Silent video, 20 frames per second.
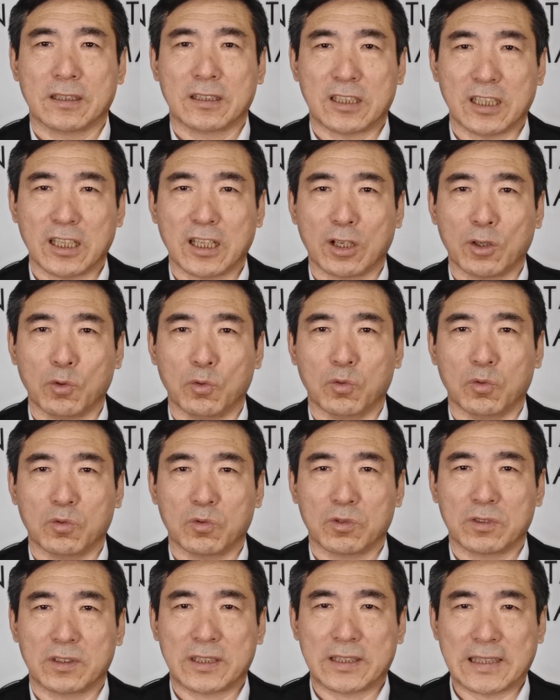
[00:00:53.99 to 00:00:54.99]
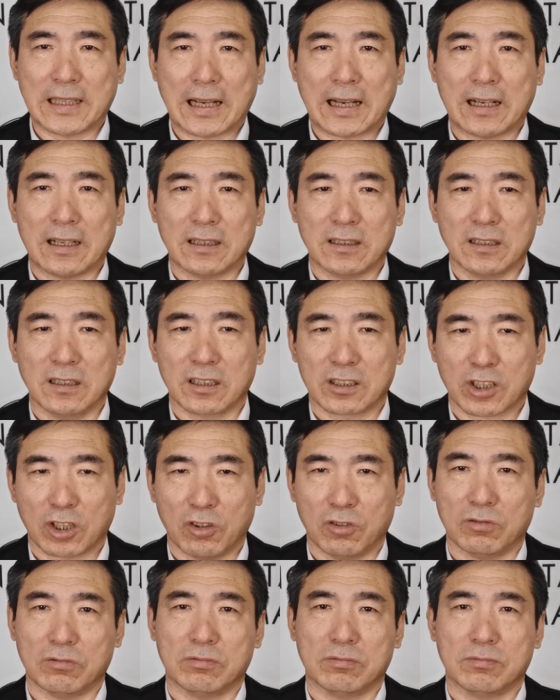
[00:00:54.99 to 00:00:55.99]
揭露假恶
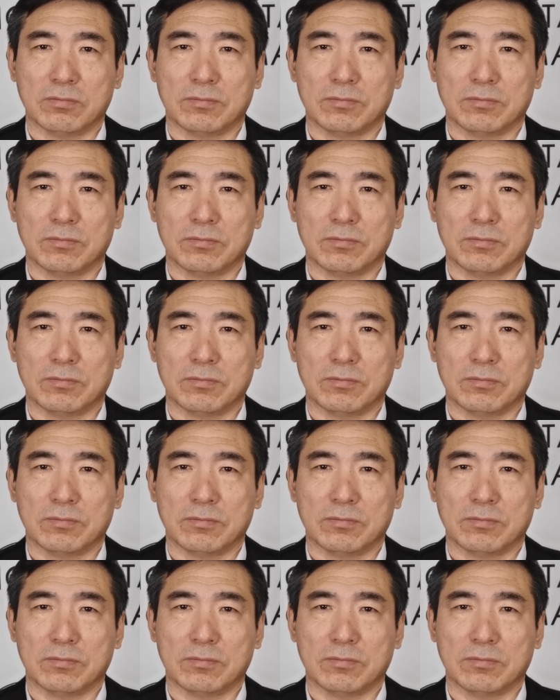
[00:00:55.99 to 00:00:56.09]
丑，